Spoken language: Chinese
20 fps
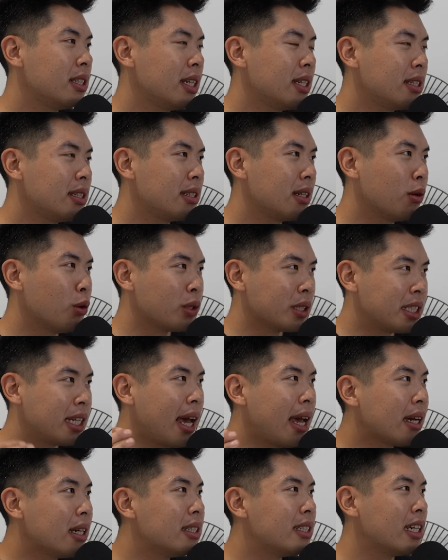接我
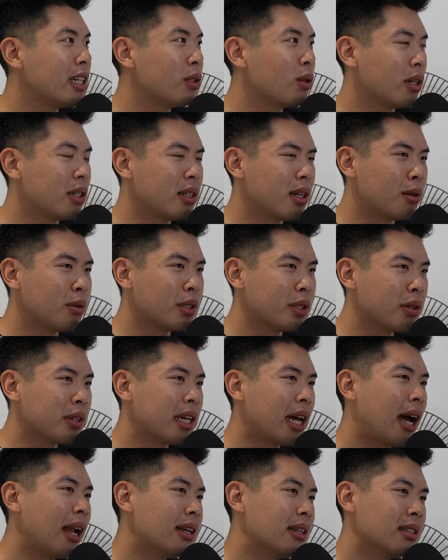下一个阶段让我有
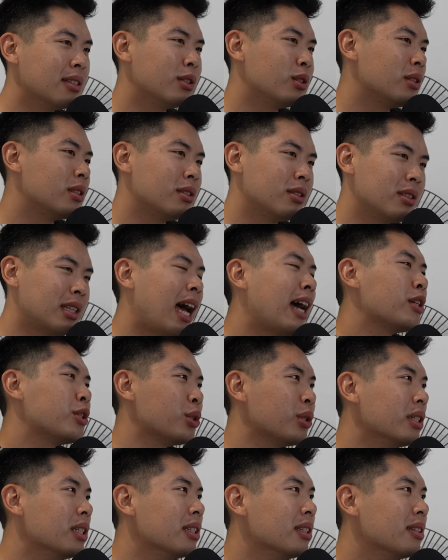压力的就是大
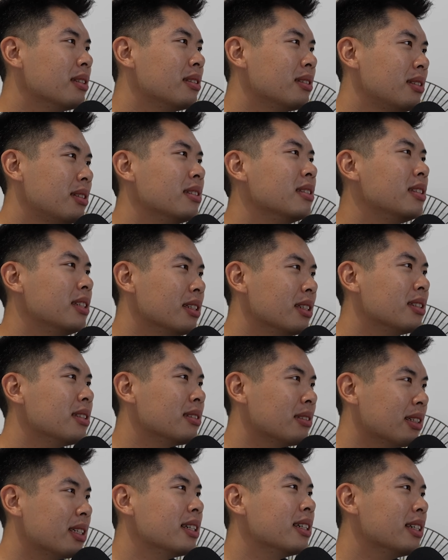学的时期的这
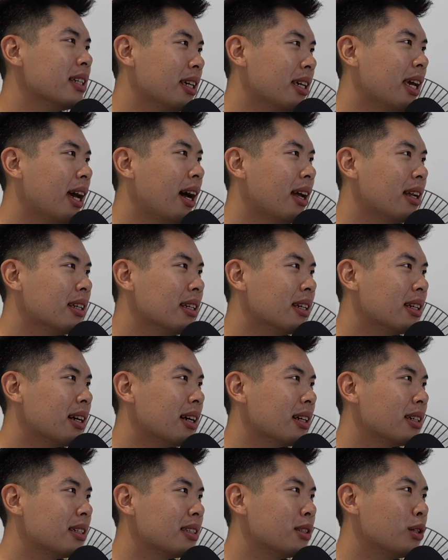种课业压力
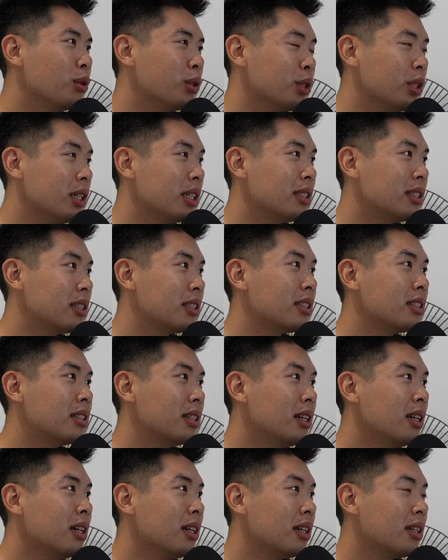啦。可是哦，所以你高